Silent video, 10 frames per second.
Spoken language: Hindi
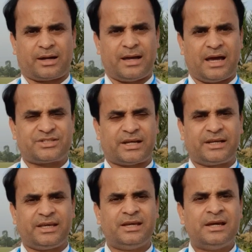कहा गया है
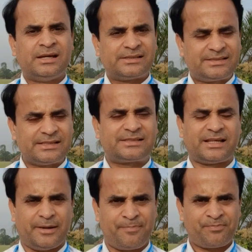यानी कि
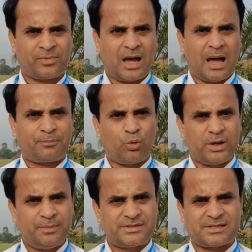जिससे आप
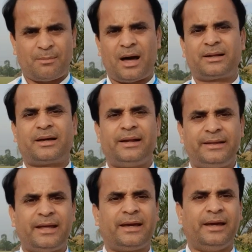कोई भी सामान
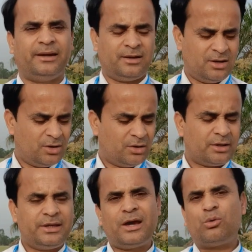खरीदेंगे
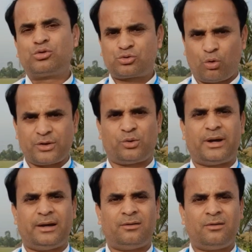ये उसको जो
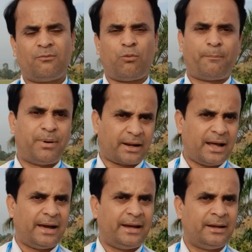है वो
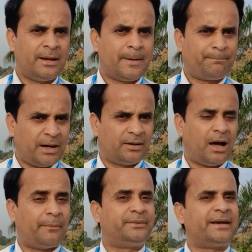भरना है
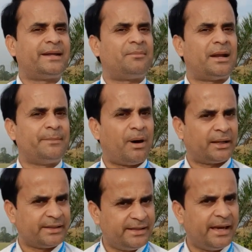पर अब देखने वाली
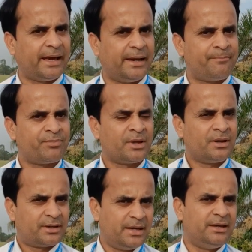बात ये है
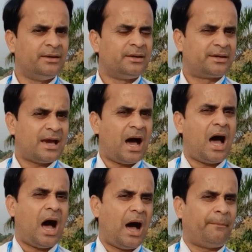कि क्या
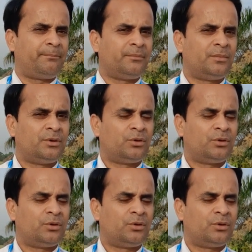आप